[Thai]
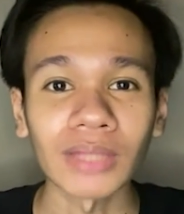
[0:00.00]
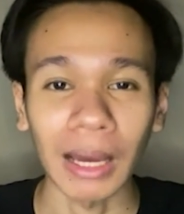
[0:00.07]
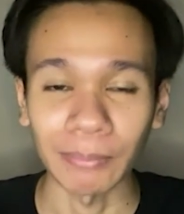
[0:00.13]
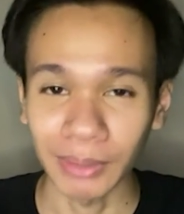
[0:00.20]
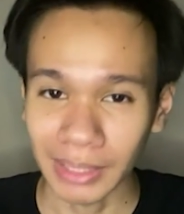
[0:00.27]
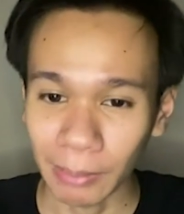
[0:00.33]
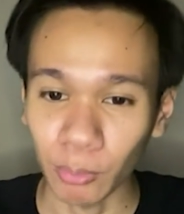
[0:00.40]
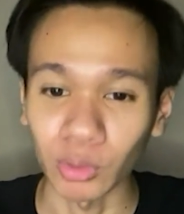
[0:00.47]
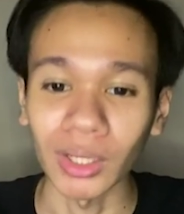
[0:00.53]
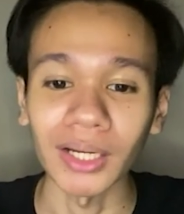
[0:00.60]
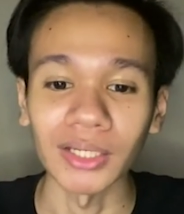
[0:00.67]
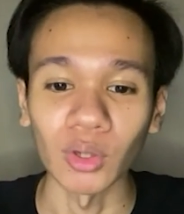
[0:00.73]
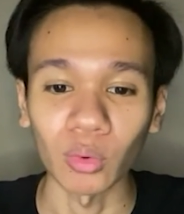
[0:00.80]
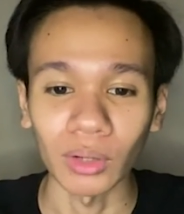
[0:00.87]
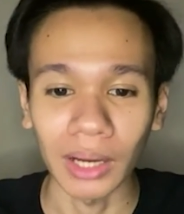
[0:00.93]
คำแนะนำของท่าน
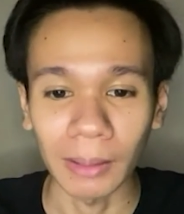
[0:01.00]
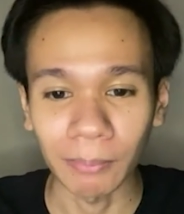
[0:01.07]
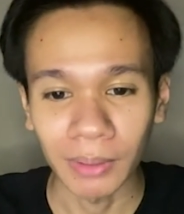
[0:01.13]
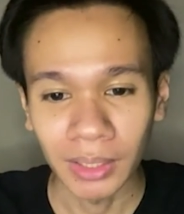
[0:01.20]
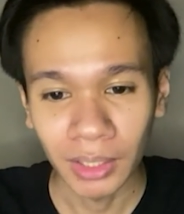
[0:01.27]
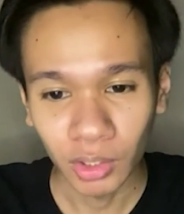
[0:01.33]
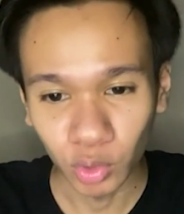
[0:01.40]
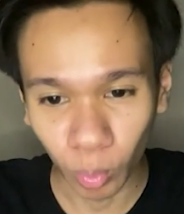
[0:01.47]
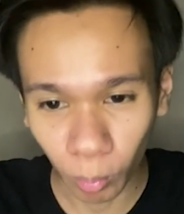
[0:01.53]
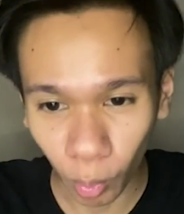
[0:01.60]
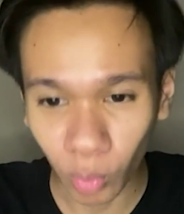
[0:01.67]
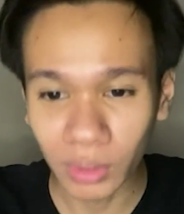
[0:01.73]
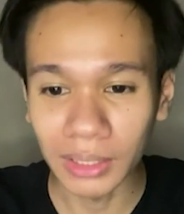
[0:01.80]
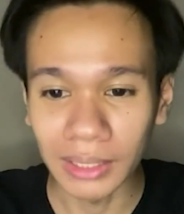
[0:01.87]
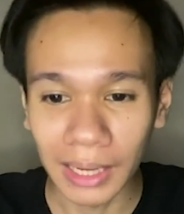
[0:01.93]
นายกเลยครับหนุ่ม
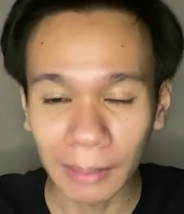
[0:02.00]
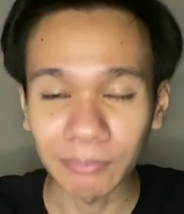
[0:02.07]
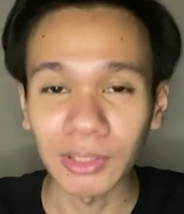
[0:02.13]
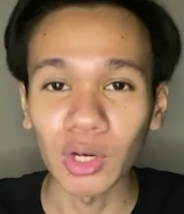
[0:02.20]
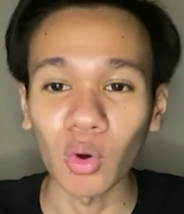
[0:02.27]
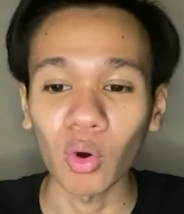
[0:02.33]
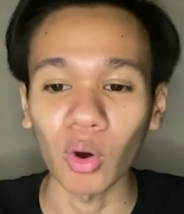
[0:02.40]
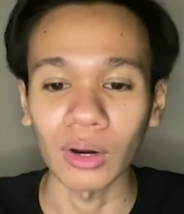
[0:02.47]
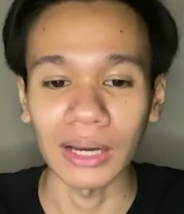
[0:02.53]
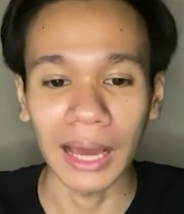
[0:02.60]
คนหนึ่งครับในโลกออ